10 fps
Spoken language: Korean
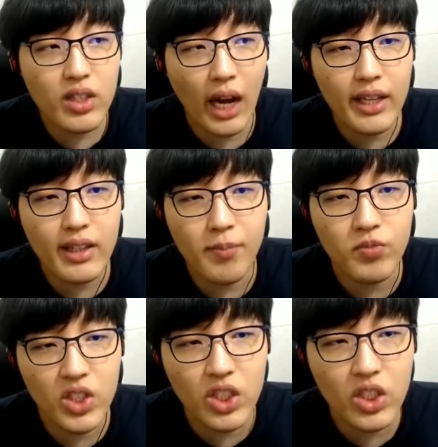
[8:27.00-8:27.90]
아이템
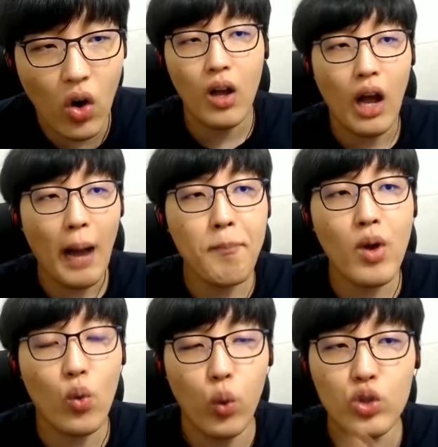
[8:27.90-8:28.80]
증정 한 명
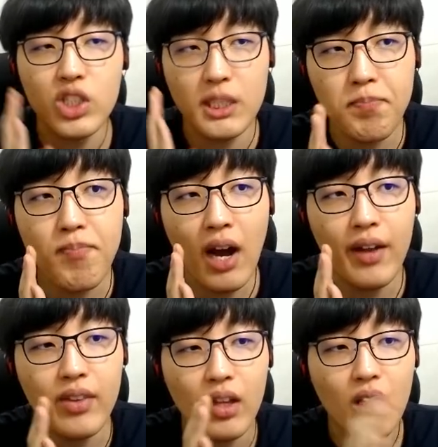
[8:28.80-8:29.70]
골드
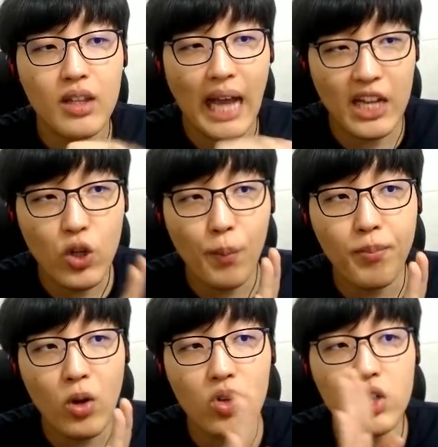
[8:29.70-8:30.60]
10만
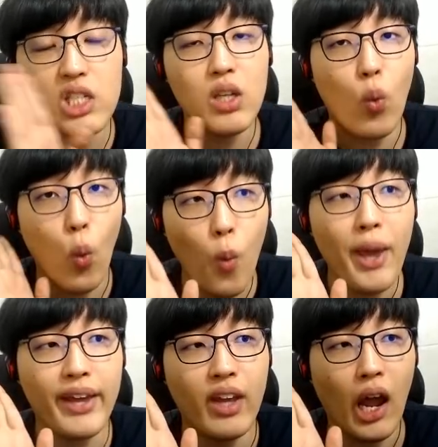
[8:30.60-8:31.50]
5명 크리스탈
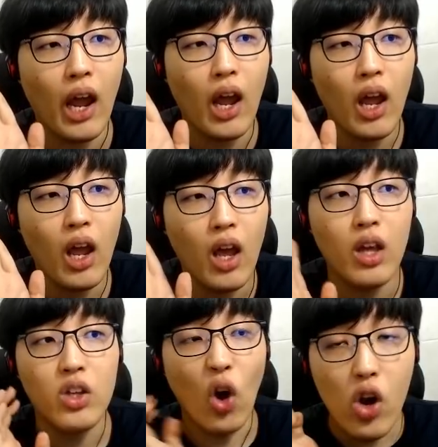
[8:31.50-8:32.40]
500개,
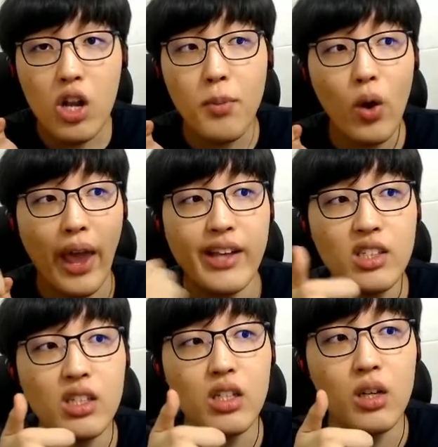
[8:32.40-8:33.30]
10명
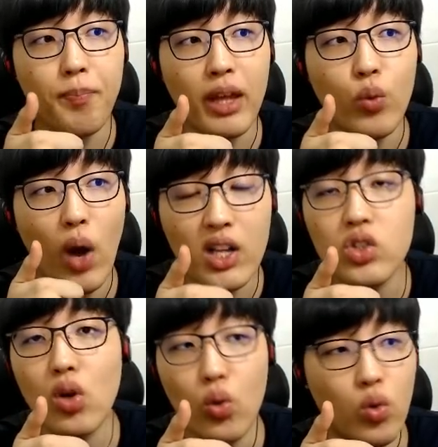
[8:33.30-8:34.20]
S등급 펫
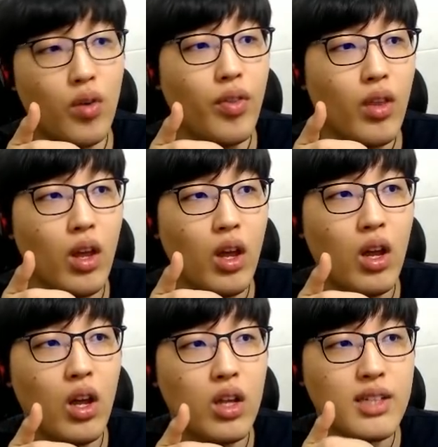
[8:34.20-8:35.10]
확정권,
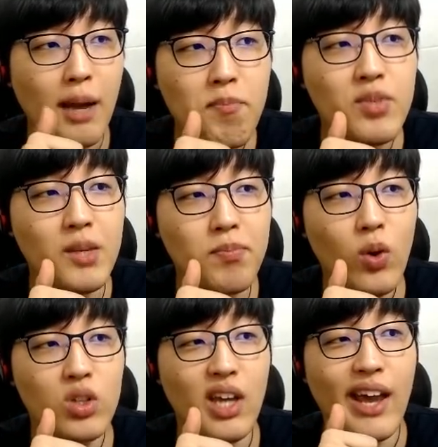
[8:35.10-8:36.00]

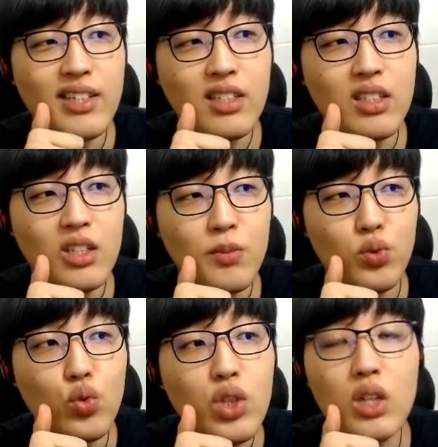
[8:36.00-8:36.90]
30명 이제 S등급 유닛